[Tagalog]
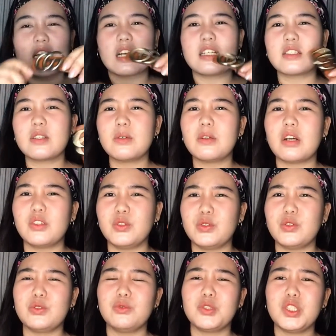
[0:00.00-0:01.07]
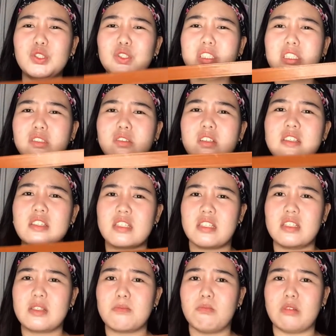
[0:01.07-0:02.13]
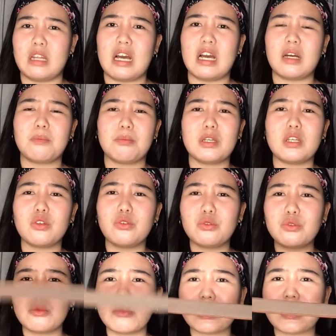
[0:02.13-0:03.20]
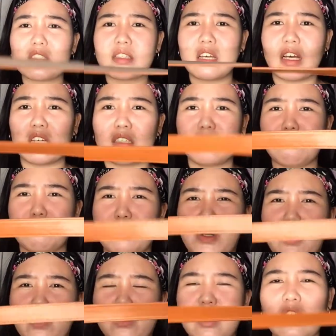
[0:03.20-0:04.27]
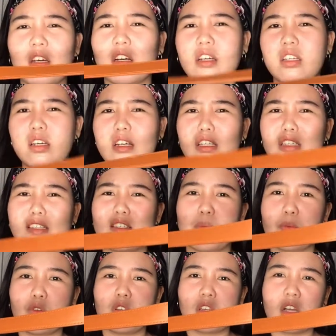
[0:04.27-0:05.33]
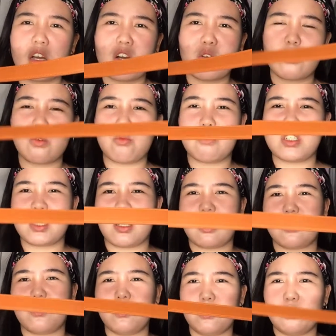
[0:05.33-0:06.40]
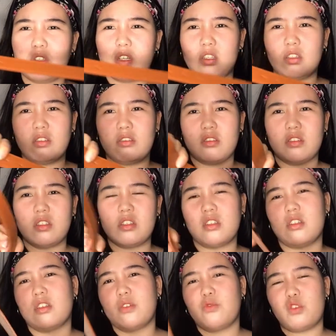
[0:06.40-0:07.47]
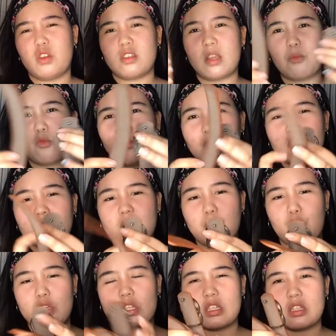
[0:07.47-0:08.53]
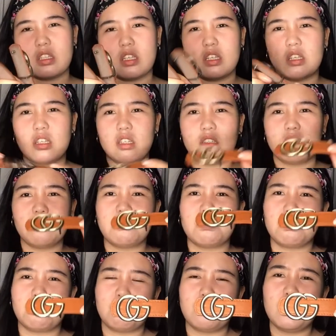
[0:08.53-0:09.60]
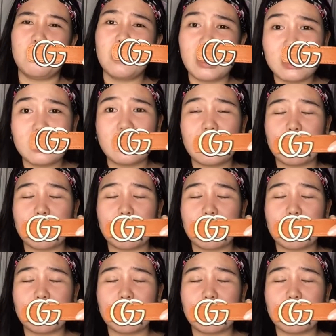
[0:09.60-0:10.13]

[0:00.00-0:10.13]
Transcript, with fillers: Kaso nga, ano, yung in-order ko kasi is black, pero yung dumating sa akin brown, kaya na-disappoint lang ako masyado. Yan. First time kong ma disappoint Yan. Pero maganda